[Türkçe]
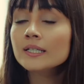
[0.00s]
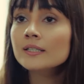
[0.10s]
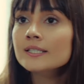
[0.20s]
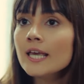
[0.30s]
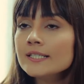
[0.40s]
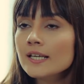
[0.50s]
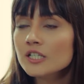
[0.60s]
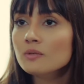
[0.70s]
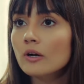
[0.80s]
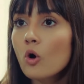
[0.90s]
Yıldız kes
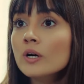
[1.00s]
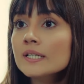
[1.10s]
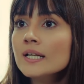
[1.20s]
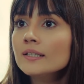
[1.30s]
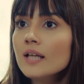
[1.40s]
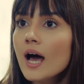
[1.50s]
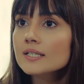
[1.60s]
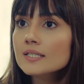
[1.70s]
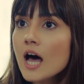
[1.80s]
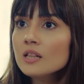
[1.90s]
sesini bak o kızın adını
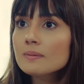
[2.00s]
ağzına